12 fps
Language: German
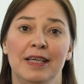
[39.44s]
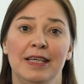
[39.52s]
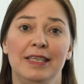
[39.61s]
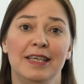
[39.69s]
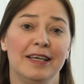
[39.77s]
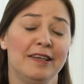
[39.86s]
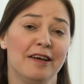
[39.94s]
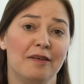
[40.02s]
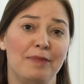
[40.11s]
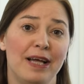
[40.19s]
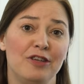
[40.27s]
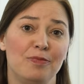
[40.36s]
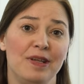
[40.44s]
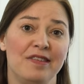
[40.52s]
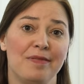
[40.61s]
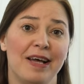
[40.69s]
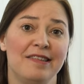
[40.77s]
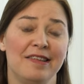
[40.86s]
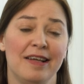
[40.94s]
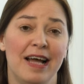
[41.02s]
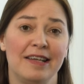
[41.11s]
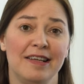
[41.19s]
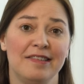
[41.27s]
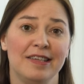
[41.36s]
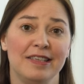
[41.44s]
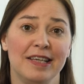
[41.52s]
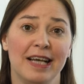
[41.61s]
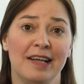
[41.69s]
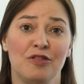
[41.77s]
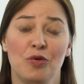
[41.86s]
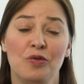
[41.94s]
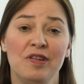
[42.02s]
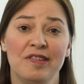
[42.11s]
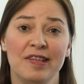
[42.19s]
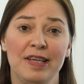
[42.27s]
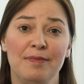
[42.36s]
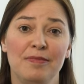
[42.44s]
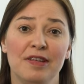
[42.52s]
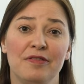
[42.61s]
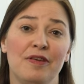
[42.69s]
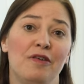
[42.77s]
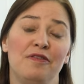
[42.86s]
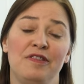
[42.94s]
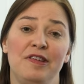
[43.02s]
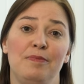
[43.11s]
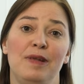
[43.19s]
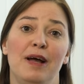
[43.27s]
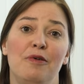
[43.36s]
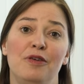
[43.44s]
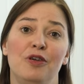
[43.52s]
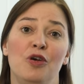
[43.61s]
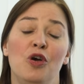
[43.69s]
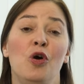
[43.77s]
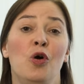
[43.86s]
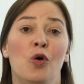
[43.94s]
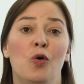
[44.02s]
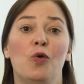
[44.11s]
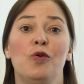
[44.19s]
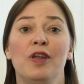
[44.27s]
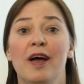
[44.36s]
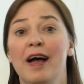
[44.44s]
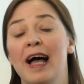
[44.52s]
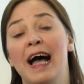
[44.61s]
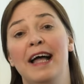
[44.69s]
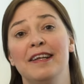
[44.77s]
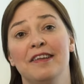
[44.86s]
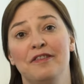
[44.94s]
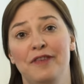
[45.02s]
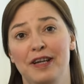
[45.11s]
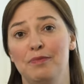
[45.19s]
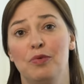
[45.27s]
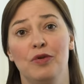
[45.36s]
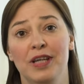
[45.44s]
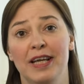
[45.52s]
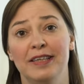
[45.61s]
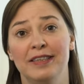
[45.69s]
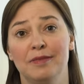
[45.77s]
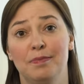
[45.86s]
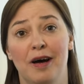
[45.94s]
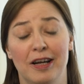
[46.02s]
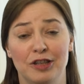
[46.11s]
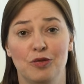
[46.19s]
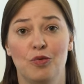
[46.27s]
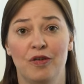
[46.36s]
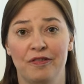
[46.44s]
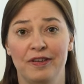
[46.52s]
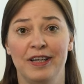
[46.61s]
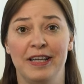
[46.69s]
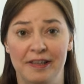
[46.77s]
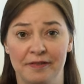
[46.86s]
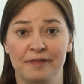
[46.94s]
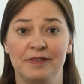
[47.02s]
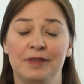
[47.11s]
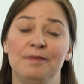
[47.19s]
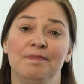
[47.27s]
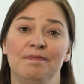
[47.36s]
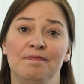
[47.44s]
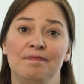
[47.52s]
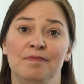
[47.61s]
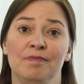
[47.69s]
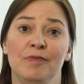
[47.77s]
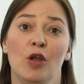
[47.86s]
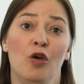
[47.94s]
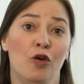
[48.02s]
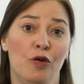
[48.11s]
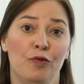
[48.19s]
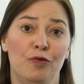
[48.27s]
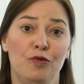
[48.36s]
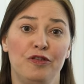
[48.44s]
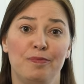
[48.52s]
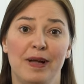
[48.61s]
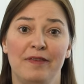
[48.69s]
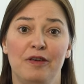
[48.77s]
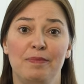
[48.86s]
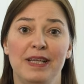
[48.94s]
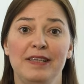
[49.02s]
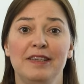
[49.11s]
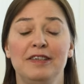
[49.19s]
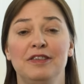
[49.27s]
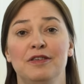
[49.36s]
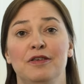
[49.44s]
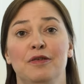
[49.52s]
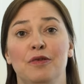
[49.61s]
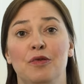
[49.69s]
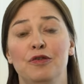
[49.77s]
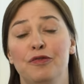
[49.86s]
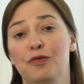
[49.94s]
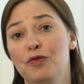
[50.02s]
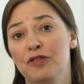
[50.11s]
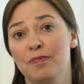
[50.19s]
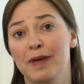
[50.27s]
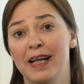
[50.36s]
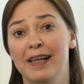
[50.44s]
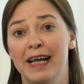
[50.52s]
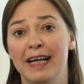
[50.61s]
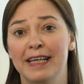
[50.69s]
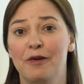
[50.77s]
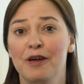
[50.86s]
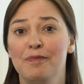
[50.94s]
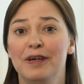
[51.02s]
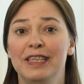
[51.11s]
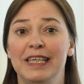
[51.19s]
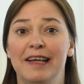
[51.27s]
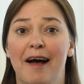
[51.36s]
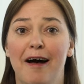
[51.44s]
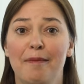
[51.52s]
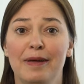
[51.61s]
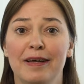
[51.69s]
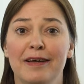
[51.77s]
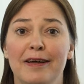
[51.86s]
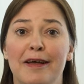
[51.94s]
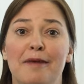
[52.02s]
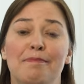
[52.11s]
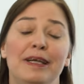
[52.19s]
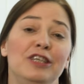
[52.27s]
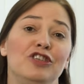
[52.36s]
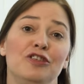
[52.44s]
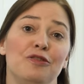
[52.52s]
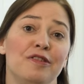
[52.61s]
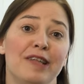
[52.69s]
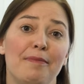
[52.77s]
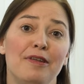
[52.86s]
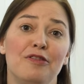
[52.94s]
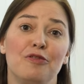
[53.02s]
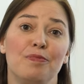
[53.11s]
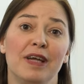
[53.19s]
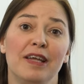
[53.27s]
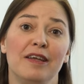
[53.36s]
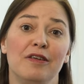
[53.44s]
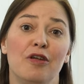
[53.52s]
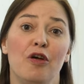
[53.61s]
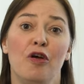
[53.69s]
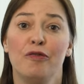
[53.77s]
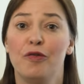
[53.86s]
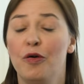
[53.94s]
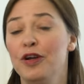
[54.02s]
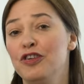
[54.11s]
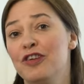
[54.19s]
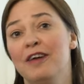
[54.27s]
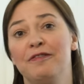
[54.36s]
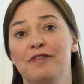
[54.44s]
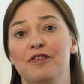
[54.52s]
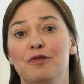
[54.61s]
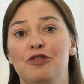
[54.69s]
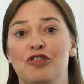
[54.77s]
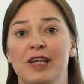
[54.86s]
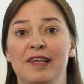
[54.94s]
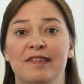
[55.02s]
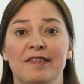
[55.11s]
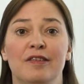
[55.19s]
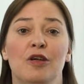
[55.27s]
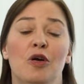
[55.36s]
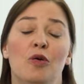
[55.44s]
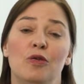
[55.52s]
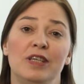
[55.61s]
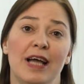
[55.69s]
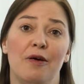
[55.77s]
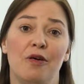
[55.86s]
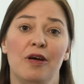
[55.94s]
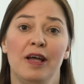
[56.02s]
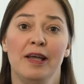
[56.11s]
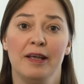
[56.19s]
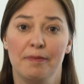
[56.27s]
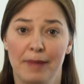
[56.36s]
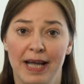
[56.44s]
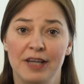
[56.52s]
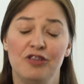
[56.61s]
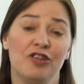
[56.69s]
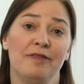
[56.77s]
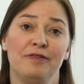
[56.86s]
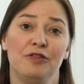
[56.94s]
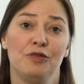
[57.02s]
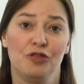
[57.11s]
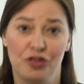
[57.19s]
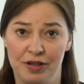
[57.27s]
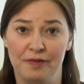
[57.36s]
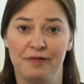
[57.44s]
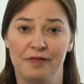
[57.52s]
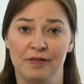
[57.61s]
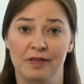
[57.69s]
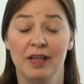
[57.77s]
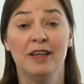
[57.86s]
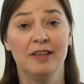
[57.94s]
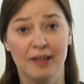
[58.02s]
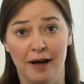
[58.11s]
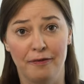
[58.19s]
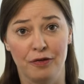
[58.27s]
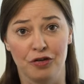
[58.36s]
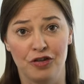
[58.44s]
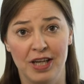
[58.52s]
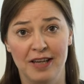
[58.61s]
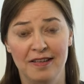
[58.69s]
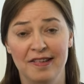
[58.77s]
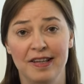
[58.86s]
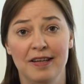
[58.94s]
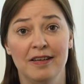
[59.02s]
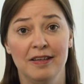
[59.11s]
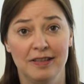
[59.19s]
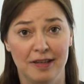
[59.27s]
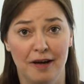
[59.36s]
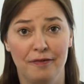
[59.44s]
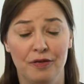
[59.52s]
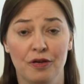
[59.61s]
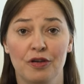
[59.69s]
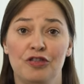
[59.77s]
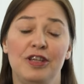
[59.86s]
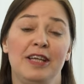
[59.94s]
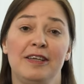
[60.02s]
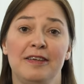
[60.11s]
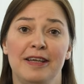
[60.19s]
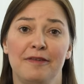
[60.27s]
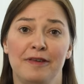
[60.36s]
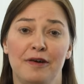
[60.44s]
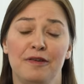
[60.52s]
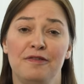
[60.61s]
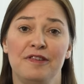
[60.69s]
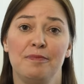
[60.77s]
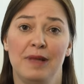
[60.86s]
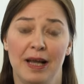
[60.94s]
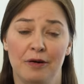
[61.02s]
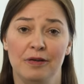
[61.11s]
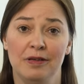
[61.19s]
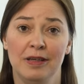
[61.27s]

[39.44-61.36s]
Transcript: Ich erinnere beispielsweise an das Integrationsteam des VfC Plauen oder an das Fanprojekt Badkurve hilft. Fußball verbindet und Fußball hat auch immer die Gabe, Menschen zusammenzubringen, Freundschaften zu schließen und auch Gemeinschaft zu stiften. Dafür stehen Sie, dafür steht der VfC Plauen.